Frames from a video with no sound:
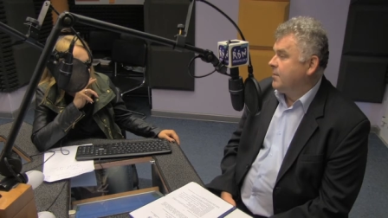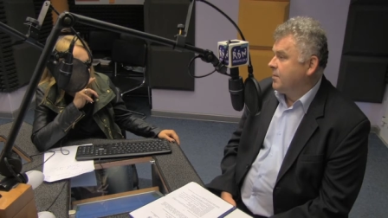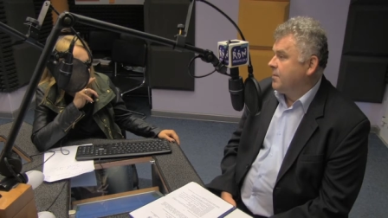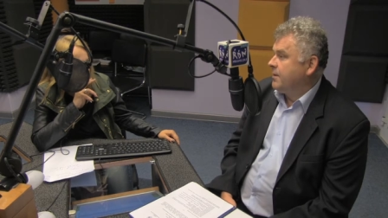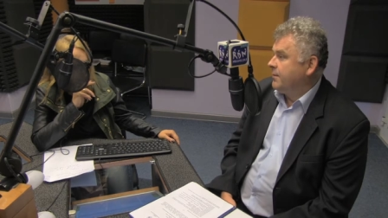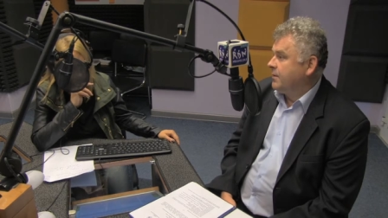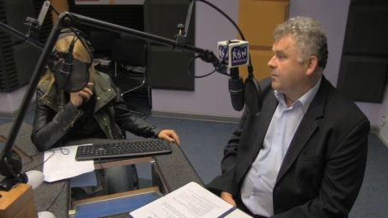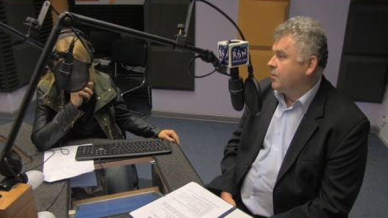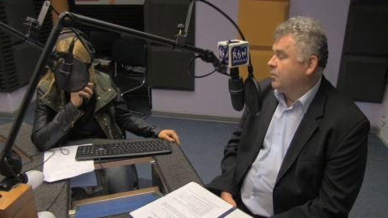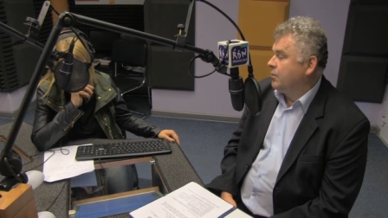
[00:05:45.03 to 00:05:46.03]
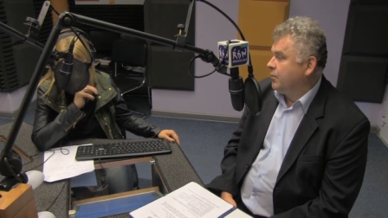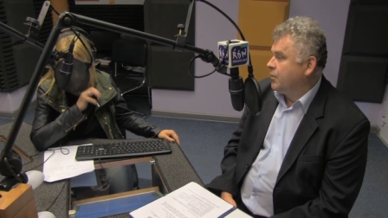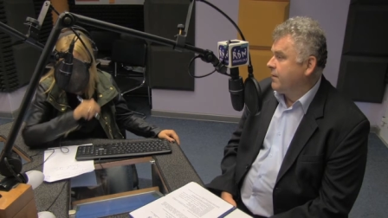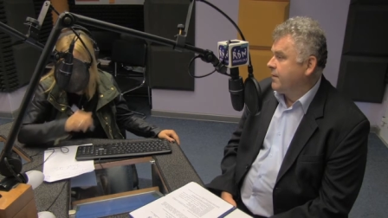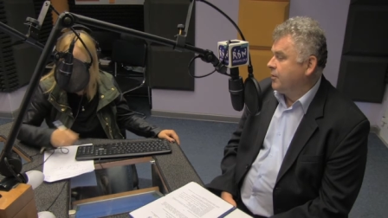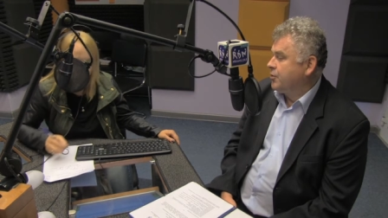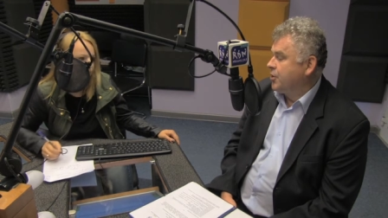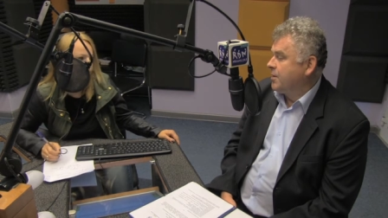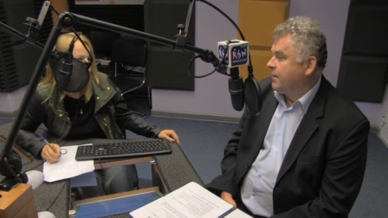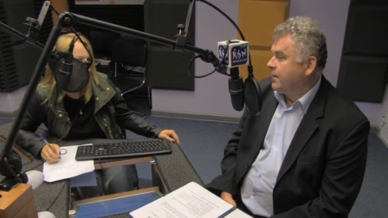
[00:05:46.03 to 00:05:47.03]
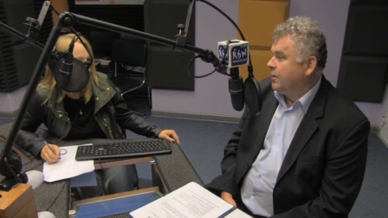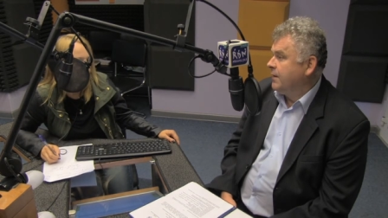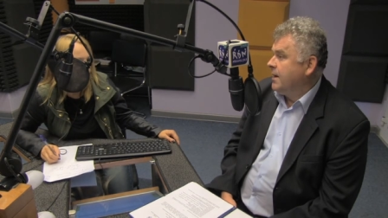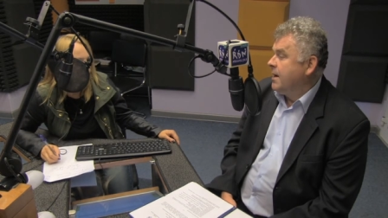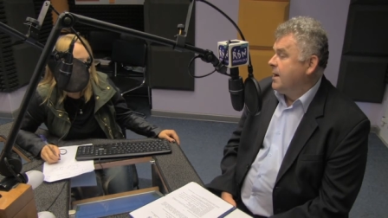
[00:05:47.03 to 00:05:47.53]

bo robimy w tym roku dwudniowe dożynki powiatowe.